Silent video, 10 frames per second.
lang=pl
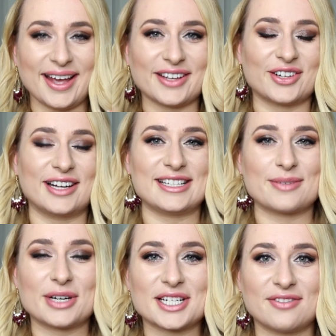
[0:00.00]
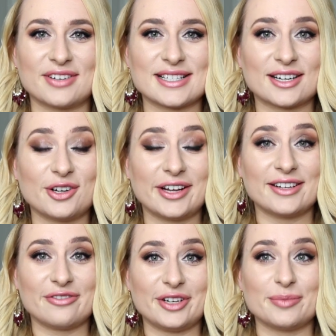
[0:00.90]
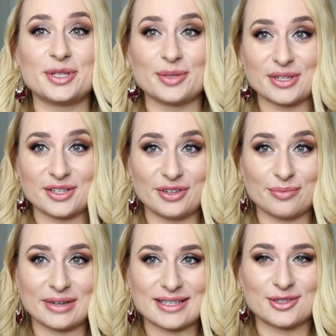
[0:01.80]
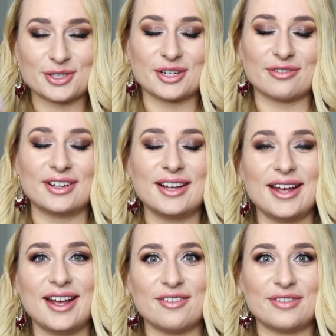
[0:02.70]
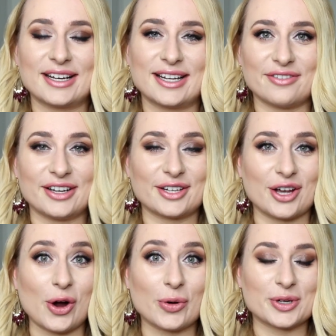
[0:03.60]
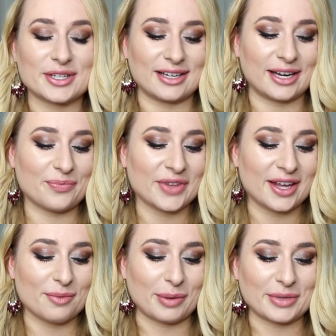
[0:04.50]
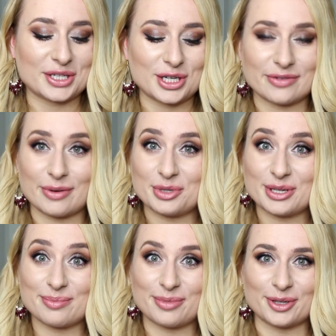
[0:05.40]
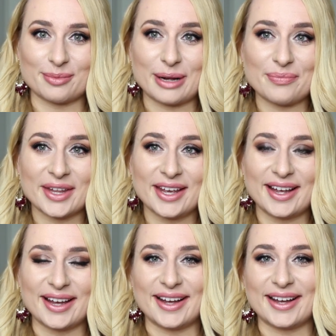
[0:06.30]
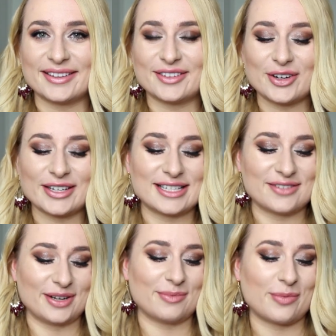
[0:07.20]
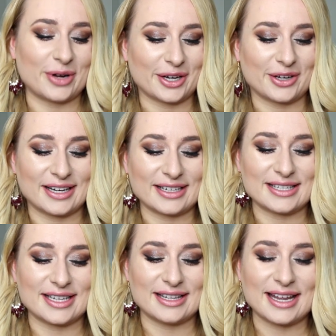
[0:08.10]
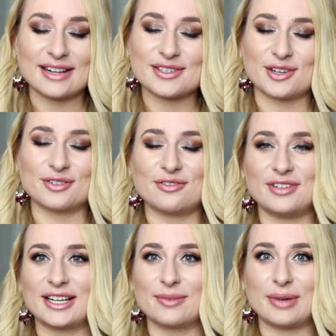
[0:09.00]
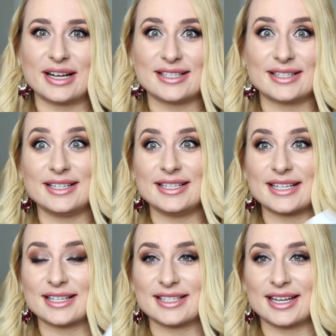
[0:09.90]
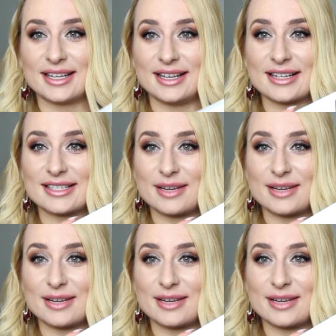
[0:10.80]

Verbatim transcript: Hej kochani, zapraszam Was na kolejny film. Dziś będzie film paznokciowy. Wielkie, wielkie ogłoszenie. Mam nadzieję, że Wam się spodoba. E, to jest film o mojej kolekcji Nails on Flick by Stylizacje dla